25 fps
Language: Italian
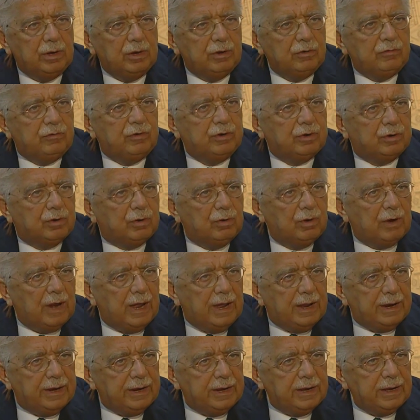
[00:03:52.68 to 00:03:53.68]

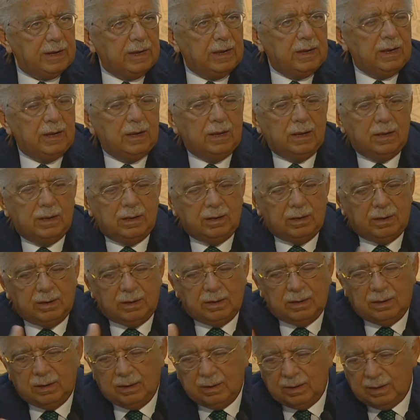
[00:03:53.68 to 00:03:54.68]
circolare
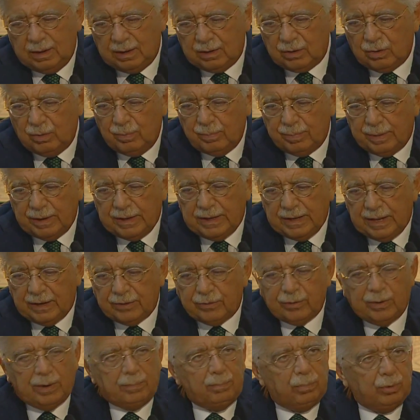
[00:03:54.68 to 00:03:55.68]
eh,
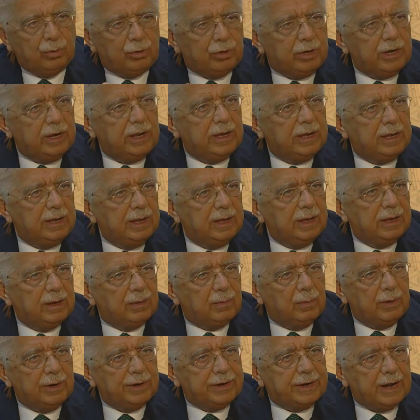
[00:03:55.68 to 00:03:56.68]
accompagnato da botteghe e
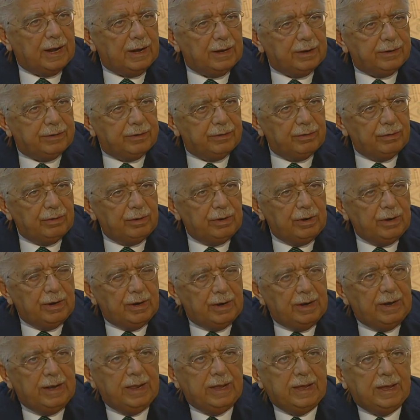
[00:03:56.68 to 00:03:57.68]
quant'altro,
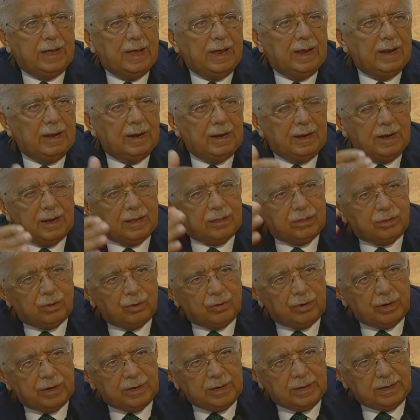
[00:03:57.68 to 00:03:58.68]
lega la
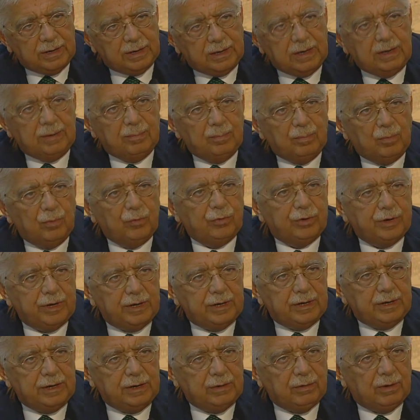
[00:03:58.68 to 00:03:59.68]
zona di, di Monte
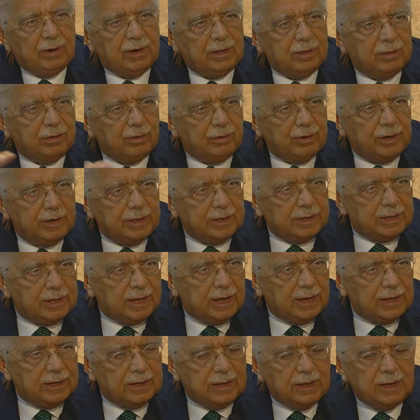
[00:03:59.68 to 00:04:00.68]
di Dio alla zona di
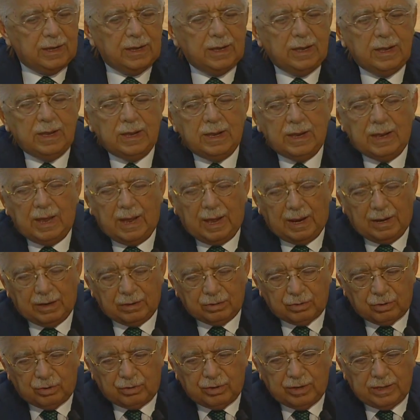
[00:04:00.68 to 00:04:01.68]
Chiaia. Alla
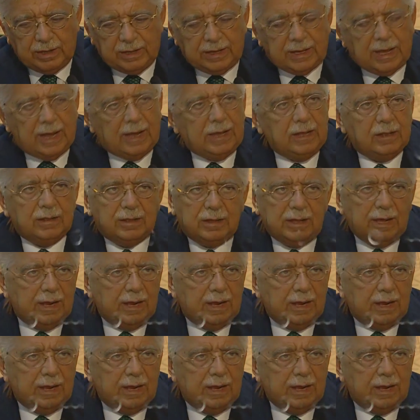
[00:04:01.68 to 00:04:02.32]
zona di Chiaia si